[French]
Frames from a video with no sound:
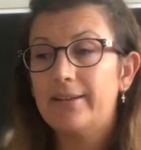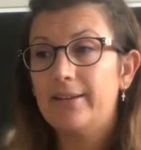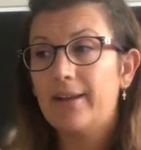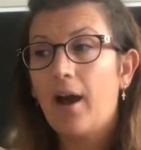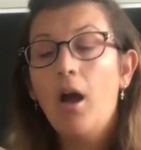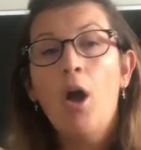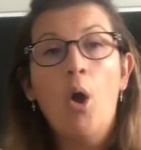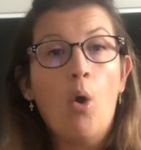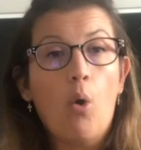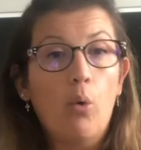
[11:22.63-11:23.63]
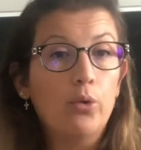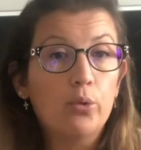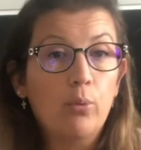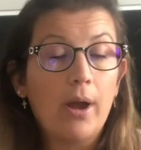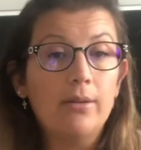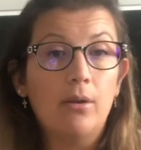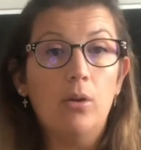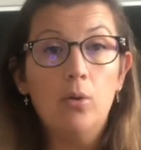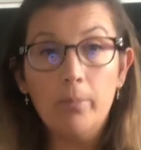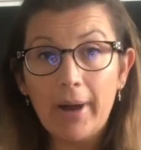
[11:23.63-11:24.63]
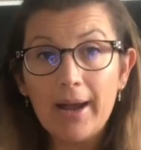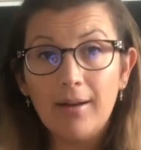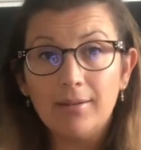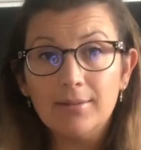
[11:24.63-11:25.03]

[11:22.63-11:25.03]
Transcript: etc. On soigne le mal,